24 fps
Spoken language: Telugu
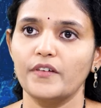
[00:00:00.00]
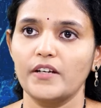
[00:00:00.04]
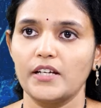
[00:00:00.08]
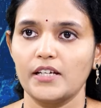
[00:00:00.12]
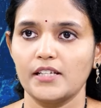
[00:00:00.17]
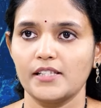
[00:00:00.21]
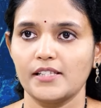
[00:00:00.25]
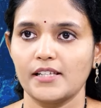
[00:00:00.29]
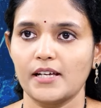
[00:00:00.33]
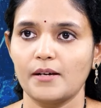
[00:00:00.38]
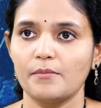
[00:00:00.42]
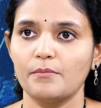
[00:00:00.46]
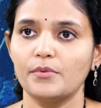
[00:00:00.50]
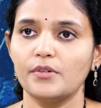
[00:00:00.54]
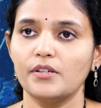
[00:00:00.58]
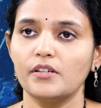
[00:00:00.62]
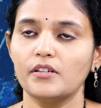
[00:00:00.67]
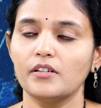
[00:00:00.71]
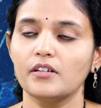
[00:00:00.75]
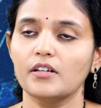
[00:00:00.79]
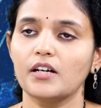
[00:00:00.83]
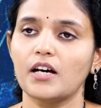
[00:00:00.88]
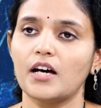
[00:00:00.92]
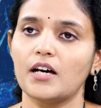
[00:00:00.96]
ఫర్ ఎగ్జాంపుల్
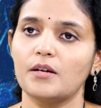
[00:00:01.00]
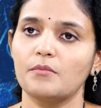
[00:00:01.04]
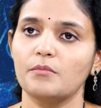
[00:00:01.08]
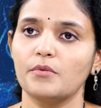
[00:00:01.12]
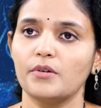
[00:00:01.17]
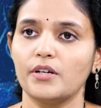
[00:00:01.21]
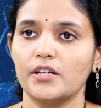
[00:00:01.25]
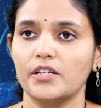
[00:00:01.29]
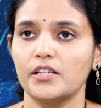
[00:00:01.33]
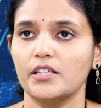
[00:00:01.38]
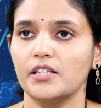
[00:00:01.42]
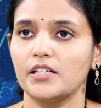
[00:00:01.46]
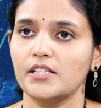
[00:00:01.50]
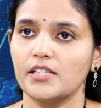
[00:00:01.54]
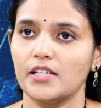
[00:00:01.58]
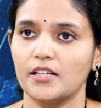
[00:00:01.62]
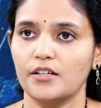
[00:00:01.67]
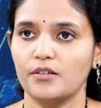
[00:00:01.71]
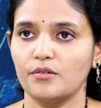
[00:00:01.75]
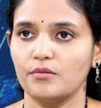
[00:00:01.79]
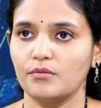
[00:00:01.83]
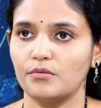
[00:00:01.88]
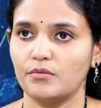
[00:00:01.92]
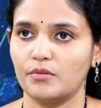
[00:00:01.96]
కార్బోహైడ్రేట్స్
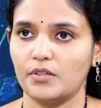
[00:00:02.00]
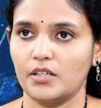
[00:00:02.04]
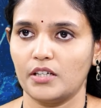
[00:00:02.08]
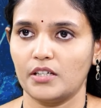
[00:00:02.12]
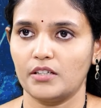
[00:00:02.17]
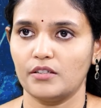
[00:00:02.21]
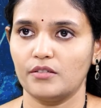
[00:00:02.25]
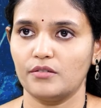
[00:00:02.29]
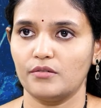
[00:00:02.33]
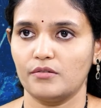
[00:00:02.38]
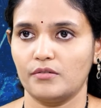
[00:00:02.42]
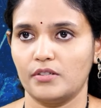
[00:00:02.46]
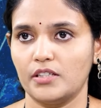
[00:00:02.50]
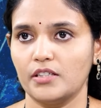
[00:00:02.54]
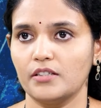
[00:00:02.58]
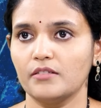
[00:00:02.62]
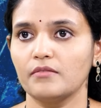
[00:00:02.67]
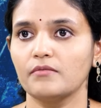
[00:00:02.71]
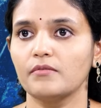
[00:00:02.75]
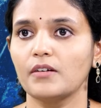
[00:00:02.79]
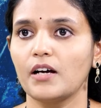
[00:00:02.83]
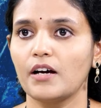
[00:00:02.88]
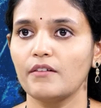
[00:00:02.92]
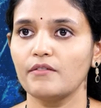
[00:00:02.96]
ఎక్కువ ఉన్నాయనుకోండి
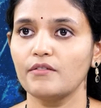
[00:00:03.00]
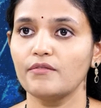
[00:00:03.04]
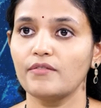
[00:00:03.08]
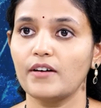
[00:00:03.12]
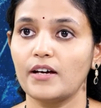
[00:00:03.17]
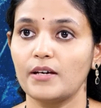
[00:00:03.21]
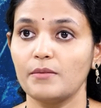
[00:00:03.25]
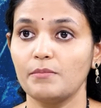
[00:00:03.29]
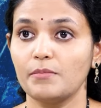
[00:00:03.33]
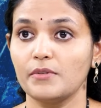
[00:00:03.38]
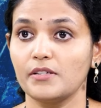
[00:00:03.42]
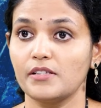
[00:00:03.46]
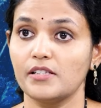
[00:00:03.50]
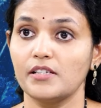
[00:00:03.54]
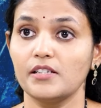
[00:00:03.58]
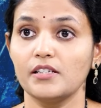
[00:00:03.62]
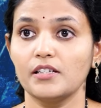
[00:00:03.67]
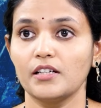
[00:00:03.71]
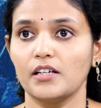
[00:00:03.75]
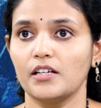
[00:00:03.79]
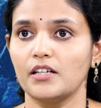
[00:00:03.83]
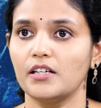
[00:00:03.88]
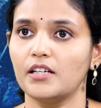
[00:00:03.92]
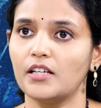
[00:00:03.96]
అవి ఫైవ్
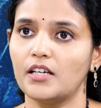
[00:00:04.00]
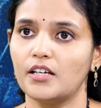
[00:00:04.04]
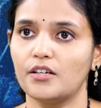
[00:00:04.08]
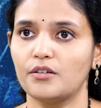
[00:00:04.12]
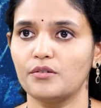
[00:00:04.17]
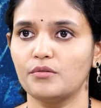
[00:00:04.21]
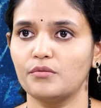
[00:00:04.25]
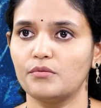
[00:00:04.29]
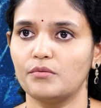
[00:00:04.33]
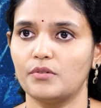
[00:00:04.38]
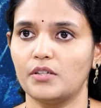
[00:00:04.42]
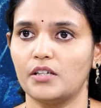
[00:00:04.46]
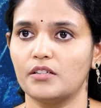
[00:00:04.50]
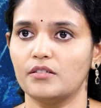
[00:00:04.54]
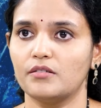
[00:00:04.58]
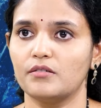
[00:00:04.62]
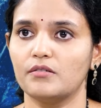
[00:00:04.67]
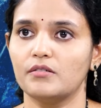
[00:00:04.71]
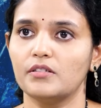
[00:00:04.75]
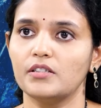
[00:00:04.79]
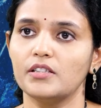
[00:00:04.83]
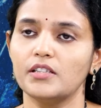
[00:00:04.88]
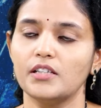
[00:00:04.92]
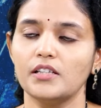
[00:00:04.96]
పర్సెంట్ కంటే ఎక్కువ
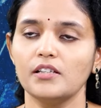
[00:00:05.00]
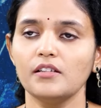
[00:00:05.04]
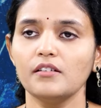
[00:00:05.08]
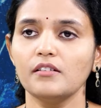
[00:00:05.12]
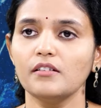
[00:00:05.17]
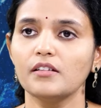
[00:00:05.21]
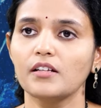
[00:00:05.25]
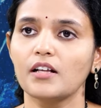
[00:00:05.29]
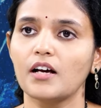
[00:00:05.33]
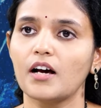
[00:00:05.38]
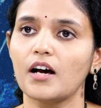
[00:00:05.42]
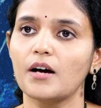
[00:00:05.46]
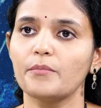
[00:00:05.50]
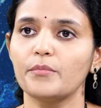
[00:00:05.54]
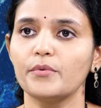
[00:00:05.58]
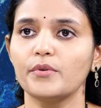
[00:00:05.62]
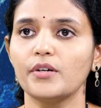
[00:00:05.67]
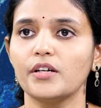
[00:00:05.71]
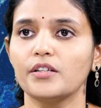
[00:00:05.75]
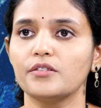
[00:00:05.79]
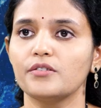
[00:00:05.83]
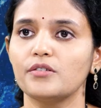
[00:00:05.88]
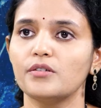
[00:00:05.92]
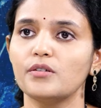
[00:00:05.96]
ఉన్నాయనుకోండి దెన్
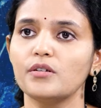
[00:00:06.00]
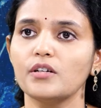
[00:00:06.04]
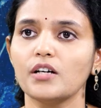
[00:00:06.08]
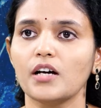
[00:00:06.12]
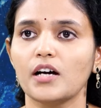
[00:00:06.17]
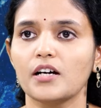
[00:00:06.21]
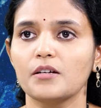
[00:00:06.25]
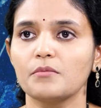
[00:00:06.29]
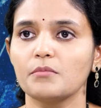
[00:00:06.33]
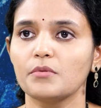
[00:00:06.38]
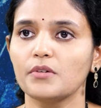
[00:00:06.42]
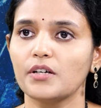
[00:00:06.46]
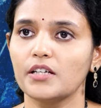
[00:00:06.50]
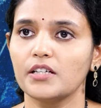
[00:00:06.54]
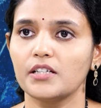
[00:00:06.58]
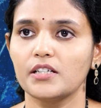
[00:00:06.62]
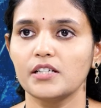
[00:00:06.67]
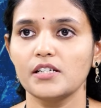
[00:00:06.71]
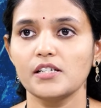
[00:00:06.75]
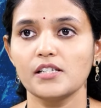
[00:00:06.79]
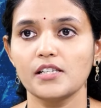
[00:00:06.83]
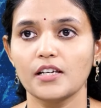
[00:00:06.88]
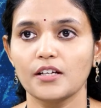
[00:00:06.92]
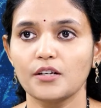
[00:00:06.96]
అప్పుడు అందులో
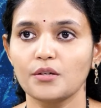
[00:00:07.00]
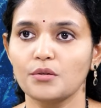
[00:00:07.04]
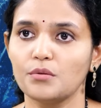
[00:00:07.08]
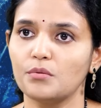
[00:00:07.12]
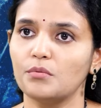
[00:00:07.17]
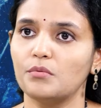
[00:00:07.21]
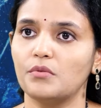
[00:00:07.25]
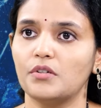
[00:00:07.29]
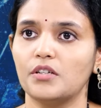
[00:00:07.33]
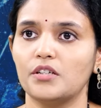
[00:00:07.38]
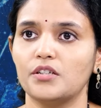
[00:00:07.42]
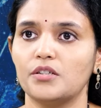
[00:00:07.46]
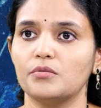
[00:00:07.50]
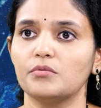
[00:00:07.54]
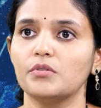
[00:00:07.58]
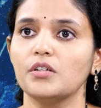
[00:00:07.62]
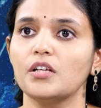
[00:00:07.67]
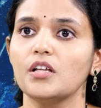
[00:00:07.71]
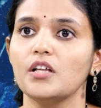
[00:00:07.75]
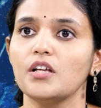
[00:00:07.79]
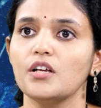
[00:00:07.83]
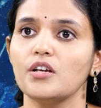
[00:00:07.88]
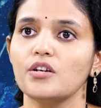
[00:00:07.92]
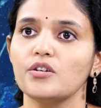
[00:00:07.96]
కార్బోహైడ్రేట్స్ ఎక్కువ ఉన్నట్టు
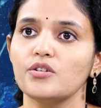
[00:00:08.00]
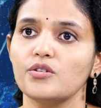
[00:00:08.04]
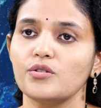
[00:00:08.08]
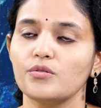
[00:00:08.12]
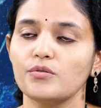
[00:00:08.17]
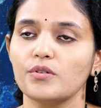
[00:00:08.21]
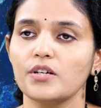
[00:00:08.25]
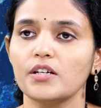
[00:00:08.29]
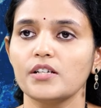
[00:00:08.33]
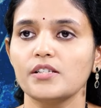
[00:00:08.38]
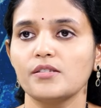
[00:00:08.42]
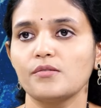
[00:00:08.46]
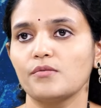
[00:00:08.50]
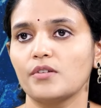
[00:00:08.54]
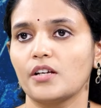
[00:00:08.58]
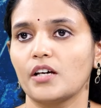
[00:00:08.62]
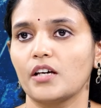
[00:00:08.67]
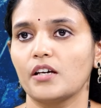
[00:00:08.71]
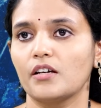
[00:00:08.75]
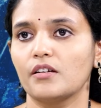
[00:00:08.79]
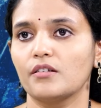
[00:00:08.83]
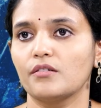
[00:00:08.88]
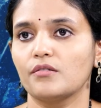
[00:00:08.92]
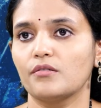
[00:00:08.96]
షుగర్స్
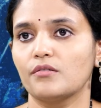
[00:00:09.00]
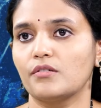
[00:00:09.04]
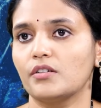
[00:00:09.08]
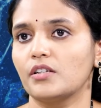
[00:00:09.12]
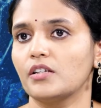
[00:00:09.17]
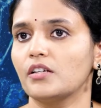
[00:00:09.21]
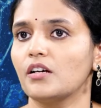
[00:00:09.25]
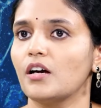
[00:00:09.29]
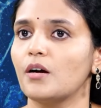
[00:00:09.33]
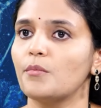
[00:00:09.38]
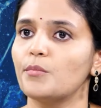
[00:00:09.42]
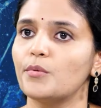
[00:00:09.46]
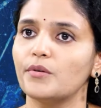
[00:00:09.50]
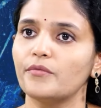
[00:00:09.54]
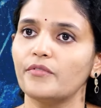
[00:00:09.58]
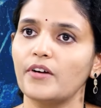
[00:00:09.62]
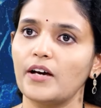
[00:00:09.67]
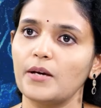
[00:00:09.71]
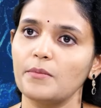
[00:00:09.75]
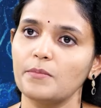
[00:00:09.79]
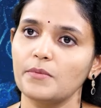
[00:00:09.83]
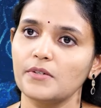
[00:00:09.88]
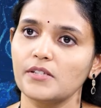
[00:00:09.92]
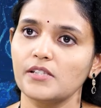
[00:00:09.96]
ఉన్నాయనుకోండి అప్పుడు
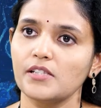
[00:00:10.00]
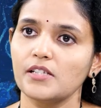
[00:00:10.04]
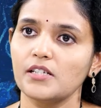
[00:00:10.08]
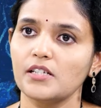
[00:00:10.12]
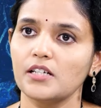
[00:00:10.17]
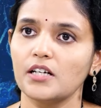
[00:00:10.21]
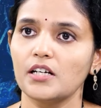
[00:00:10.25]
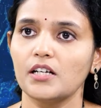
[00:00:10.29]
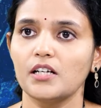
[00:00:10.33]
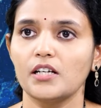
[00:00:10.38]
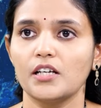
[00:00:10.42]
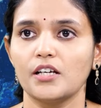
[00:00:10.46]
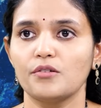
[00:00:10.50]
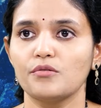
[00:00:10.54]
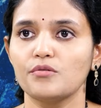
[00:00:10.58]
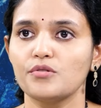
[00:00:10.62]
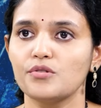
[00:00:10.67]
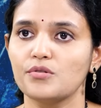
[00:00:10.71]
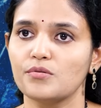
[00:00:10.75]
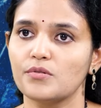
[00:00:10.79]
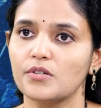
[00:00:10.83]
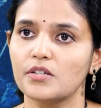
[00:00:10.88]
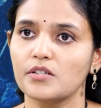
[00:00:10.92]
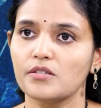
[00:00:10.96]
ఫైవ్ పర్సెంట్ కంటే ఎక్కువ
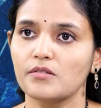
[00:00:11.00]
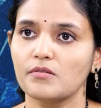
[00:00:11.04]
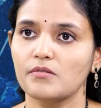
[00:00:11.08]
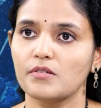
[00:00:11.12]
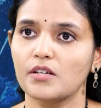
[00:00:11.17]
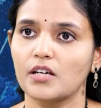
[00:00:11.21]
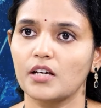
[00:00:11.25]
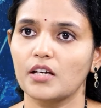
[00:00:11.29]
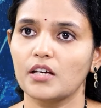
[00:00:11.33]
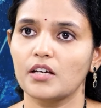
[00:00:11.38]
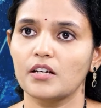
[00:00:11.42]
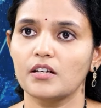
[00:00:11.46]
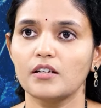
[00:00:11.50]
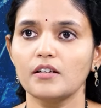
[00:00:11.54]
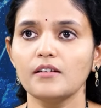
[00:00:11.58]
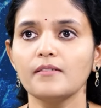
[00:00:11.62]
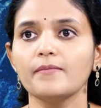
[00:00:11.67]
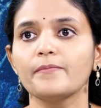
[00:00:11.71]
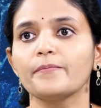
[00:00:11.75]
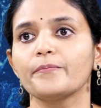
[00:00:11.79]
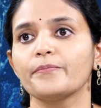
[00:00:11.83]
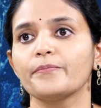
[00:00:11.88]
షుగర్స్ ఉన్నాయంటే